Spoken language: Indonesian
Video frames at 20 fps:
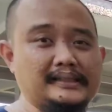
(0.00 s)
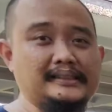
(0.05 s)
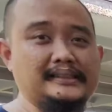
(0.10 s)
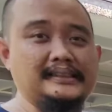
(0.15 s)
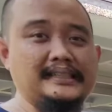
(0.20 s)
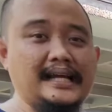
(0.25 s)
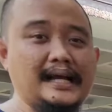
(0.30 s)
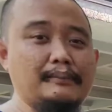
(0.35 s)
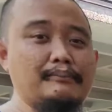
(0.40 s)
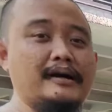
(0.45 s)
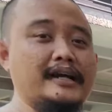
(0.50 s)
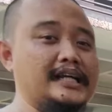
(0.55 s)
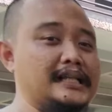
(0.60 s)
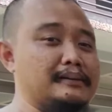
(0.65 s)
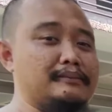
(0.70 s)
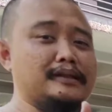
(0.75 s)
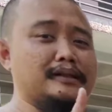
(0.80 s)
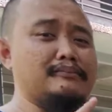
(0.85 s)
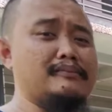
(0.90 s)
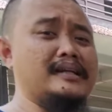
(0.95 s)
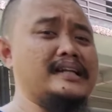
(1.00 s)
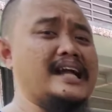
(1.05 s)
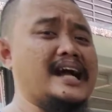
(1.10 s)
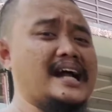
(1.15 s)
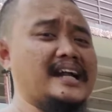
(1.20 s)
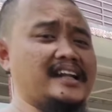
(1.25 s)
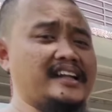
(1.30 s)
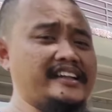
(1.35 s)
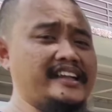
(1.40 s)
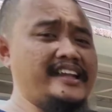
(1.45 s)
ya. Bagi teman-teman yang
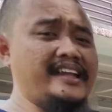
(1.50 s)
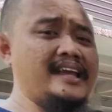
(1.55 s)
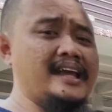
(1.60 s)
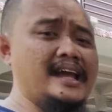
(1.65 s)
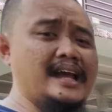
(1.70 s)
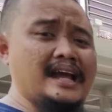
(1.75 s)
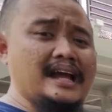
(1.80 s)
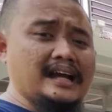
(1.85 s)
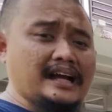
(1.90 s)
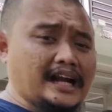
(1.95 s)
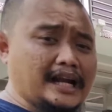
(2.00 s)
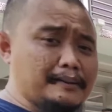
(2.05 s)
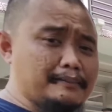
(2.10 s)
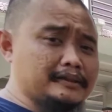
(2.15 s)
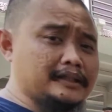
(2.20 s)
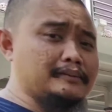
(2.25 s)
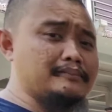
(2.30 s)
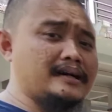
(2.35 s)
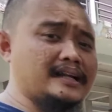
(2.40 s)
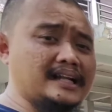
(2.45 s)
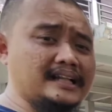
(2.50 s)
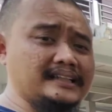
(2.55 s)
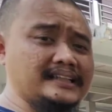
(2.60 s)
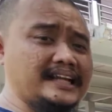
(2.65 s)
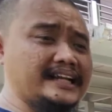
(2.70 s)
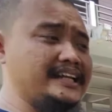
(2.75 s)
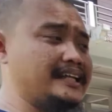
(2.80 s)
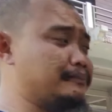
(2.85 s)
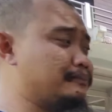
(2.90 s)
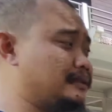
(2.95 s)
ada di Kalimantan Barat
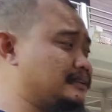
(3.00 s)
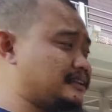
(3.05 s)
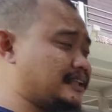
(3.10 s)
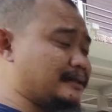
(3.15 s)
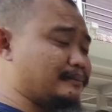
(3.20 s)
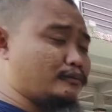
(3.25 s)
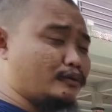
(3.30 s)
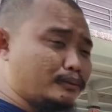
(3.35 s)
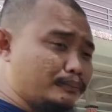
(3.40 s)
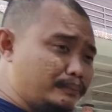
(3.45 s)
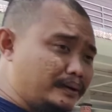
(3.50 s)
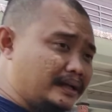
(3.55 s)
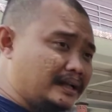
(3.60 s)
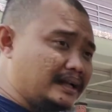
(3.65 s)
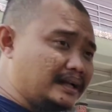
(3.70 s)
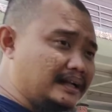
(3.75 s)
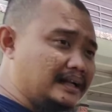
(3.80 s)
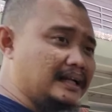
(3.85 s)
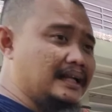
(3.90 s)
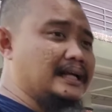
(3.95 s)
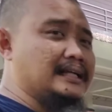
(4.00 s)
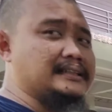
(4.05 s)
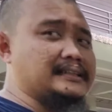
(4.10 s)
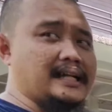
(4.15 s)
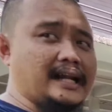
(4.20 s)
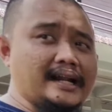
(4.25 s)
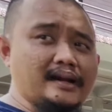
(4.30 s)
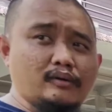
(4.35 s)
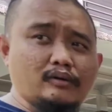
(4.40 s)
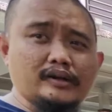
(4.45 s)
yang ingin mencari mobil
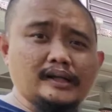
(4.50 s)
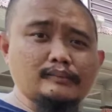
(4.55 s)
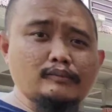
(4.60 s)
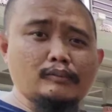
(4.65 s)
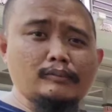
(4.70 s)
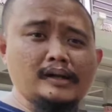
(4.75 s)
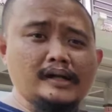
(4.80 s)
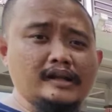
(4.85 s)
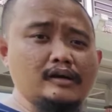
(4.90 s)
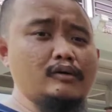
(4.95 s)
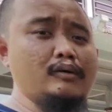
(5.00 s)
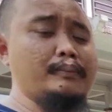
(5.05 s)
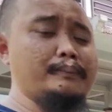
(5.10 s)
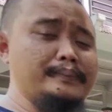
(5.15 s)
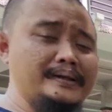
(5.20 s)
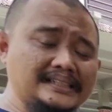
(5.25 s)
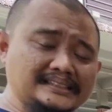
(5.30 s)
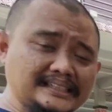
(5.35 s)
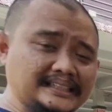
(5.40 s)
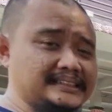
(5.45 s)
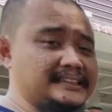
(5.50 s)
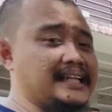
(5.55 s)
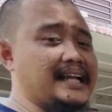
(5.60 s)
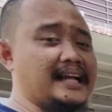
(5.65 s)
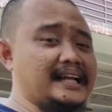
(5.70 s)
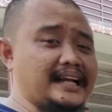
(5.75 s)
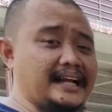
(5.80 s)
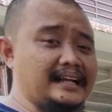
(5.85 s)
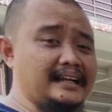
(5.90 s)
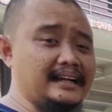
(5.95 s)
selain Honda Mobilio bisa
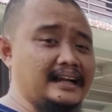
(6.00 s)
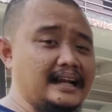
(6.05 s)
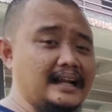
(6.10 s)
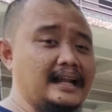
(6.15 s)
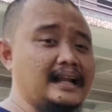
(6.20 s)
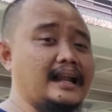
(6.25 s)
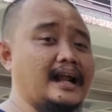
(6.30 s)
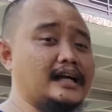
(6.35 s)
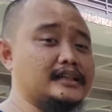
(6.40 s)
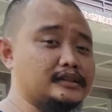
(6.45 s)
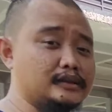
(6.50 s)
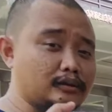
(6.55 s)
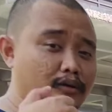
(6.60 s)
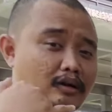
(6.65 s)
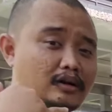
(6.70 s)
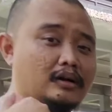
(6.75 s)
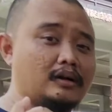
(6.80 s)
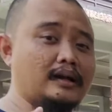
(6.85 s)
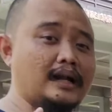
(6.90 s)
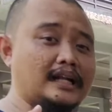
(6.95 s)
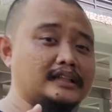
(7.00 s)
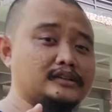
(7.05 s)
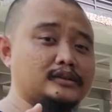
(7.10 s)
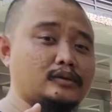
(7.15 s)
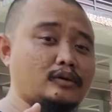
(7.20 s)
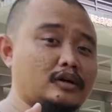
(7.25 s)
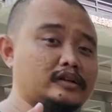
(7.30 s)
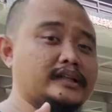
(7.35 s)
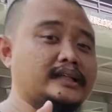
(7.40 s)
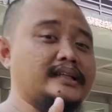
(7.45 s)
silahkan langsung call, langsung
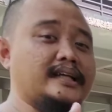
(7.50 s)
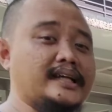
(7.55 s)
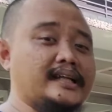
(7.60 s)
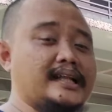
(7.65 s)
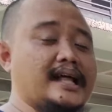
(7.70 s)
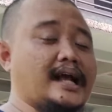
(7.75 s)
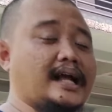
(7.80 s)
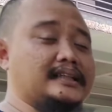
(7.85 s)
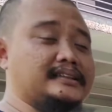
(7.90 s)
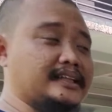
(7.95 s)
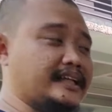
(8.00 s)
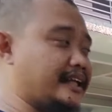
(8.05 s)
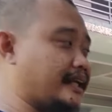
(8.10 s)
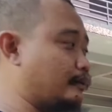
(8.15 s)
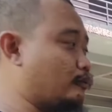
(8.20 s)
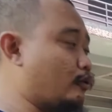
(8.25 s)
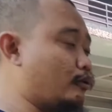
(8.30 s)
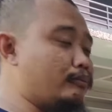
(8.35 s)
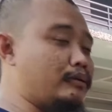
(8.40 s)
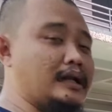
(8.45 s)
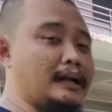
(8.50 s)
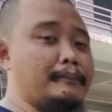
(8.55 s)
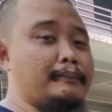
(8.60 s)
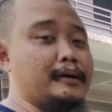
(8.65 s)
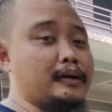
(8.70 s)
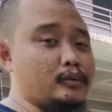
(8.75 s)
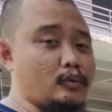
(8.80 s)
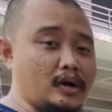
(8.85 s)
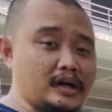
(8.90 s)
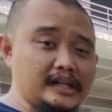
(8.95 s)
call saja kita akan carikan mobil yang
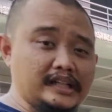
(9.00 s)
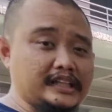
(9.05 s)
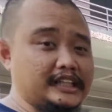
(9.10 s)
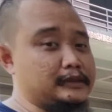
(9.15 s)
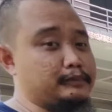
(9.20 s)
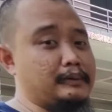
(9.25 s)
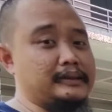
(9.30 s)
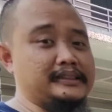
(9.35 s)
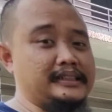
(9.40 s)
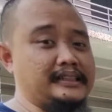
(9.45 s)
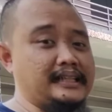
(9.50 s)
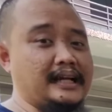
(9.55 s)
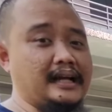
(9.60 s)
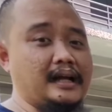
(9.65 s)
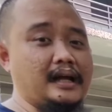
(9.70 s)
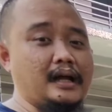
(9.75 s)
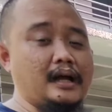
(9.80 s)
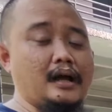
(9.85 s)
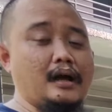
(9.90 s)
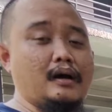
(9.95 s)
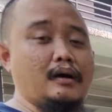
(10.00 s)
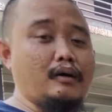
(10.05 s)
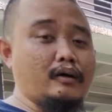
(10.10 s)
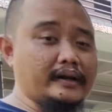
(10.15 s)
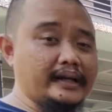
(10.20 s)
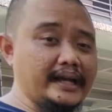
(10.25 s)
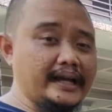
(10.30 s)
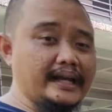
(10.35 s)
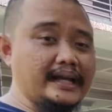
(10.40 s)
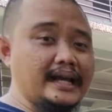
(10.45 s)
berkualitas pastinya.
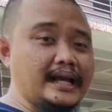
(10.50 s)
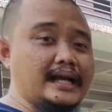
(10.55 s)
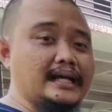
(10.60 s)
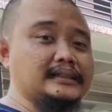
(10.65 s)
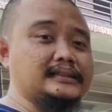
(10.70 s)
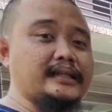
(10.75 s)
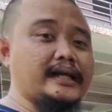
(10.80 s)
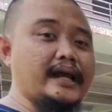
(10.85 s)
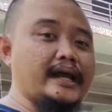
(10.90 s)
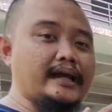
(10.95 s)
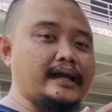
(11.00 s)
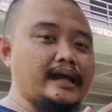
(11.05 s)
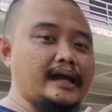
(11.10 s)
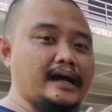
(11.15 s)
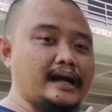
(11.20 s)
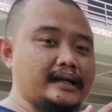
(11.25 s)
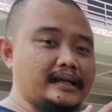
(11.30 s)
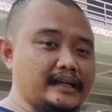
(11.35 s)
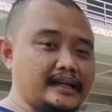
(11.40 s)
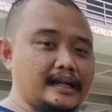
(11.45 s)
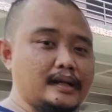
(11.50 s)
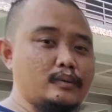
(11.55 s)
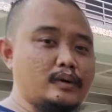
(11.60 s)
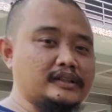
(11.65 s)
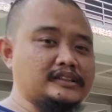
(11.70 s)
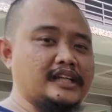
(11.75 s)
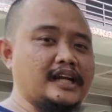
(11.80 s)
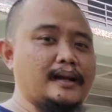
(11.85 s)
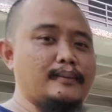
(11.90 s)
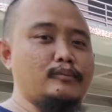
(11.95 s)
Oke, saya akhiri
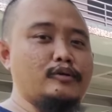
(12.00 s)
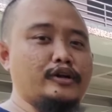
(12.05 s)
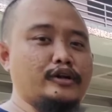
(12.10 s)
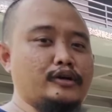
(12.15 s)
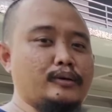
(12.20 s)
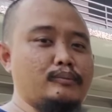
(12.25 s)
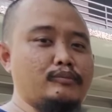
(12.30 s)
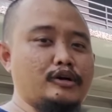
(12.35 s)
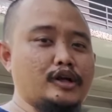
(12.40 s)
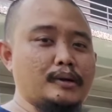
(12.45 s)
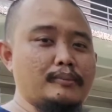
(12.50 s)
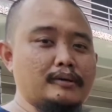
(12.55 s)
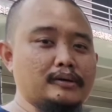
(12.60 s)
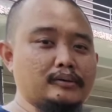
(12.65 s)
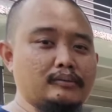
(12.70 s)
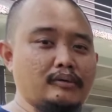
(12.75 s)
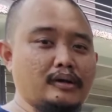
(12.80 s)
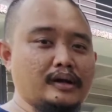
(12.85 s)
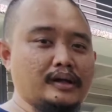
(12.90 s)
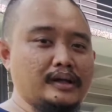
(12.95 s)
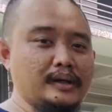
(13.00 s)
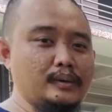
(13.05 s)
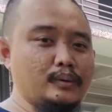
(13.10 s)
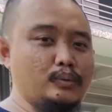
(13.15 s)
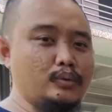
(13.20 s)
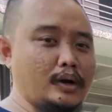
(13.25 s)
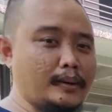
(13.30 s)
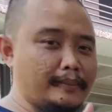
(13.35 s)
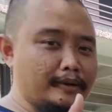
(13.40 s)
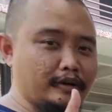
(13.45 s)
wassalamualaikum warahmatullahi
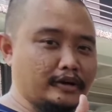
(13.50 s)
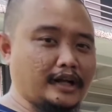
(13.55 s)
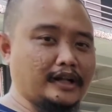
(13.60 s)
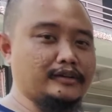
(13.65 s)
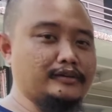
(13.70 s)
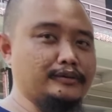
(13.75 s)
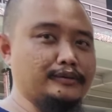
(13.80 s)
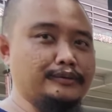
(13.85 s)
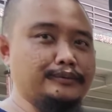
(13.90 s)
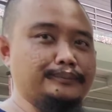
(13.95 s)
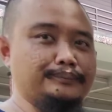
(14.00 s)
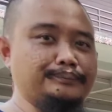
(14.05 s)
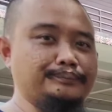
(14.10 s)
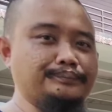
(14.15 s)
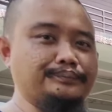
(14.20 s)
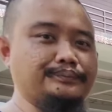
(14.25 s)
wabarakatuh.